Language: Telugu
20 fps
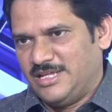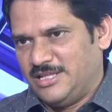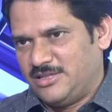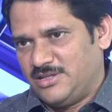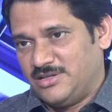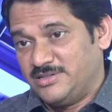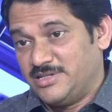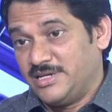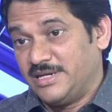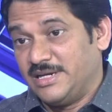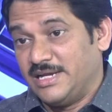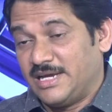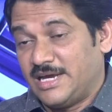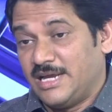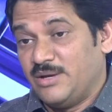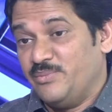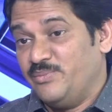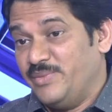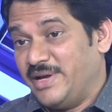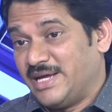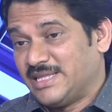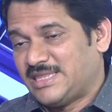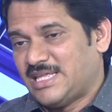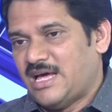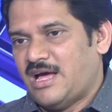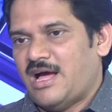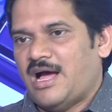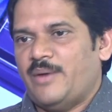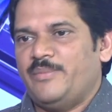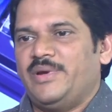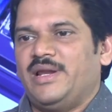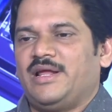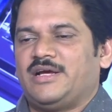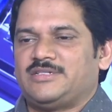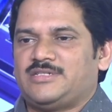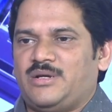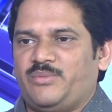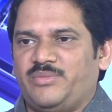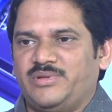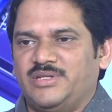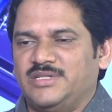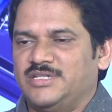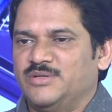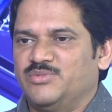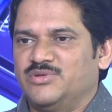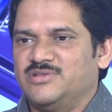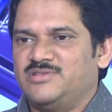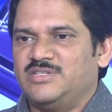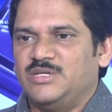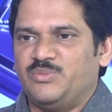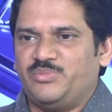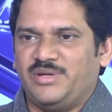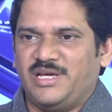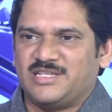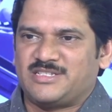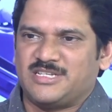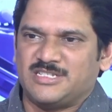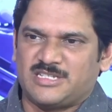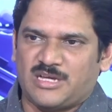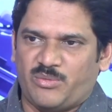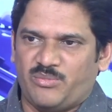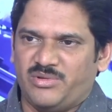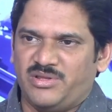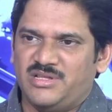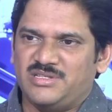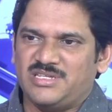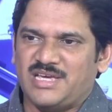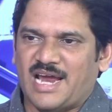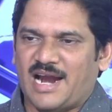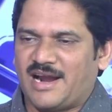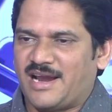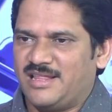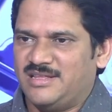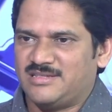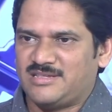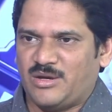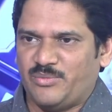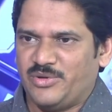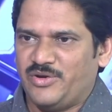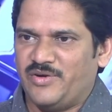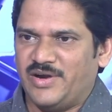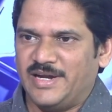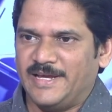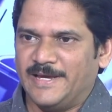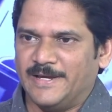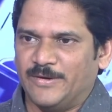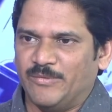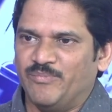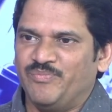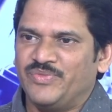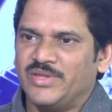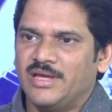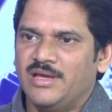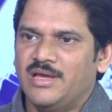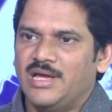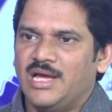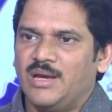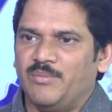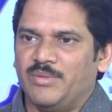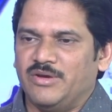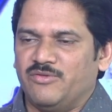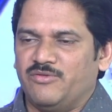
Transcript: ఎత్తున జరిగినాయి కానీ మిగతా హామీలకు సంబంధించి ఇప్పుడు సిపిఎస్కి సంబంధించి ఏడాది సమయం అడిగారు మేము